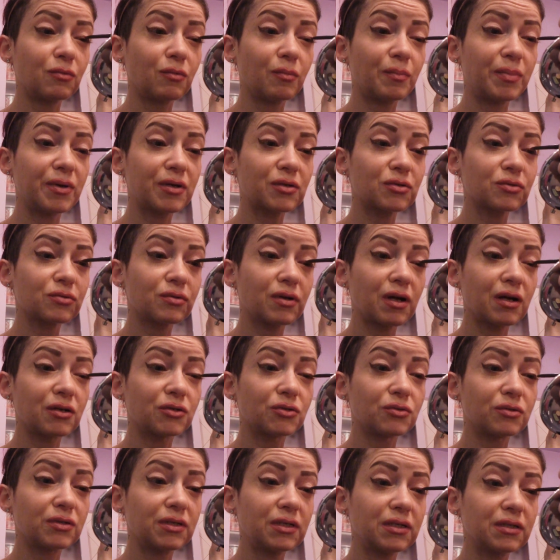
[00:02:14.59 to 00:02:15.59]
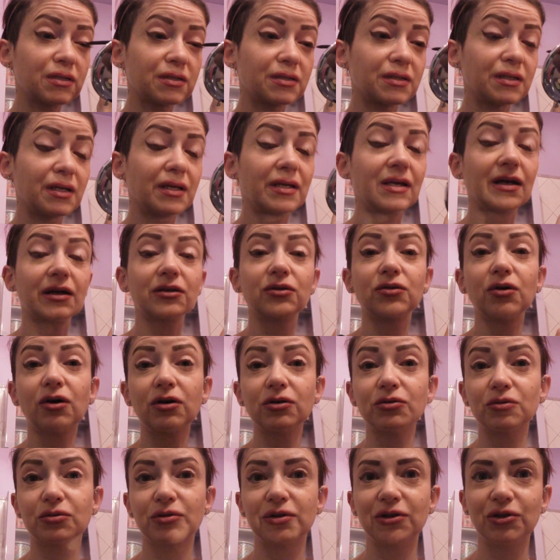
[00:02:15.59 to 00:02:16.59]
un personaggio Disney
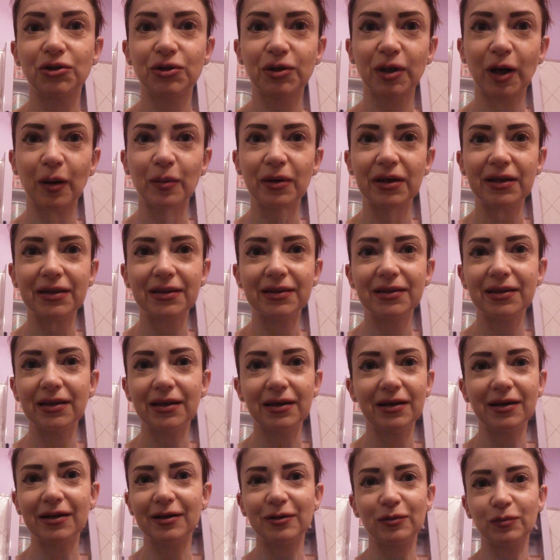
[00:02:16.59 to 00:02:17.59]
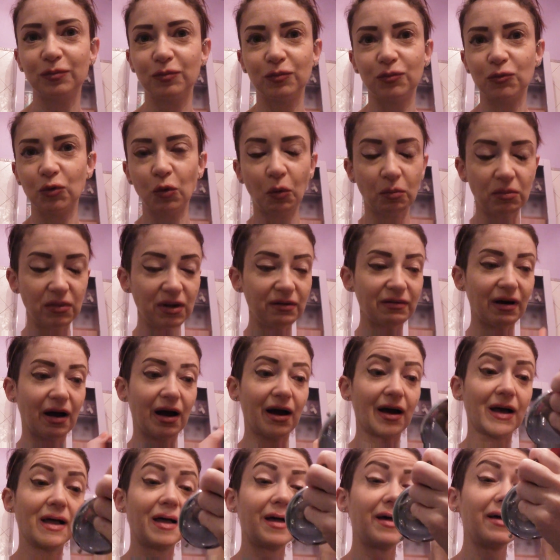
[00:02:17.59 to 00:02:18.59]
addosso sinceramente non mi
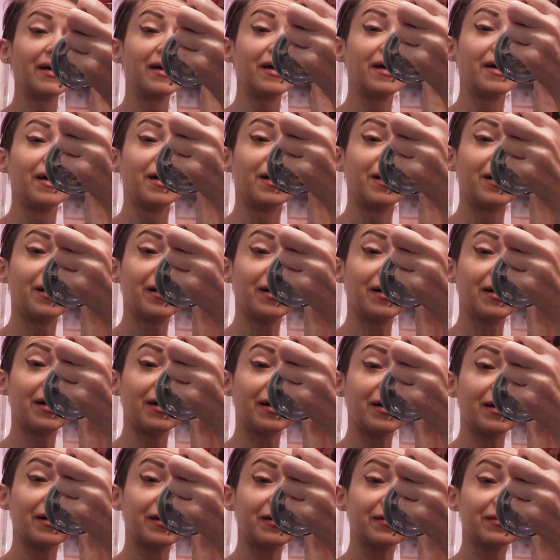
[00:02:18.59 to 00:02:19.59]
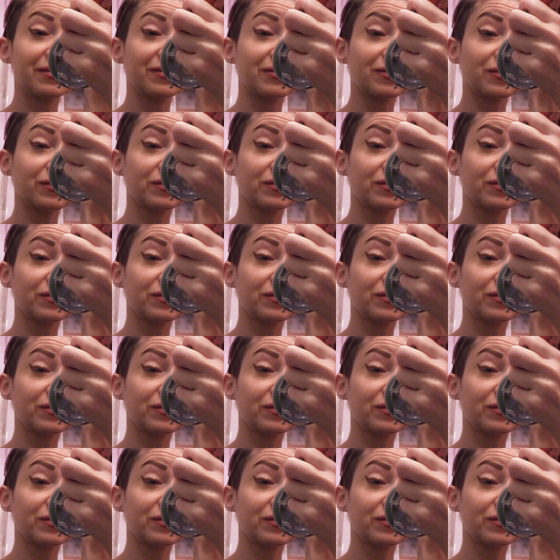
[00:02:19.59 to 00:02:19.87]
va, Uh,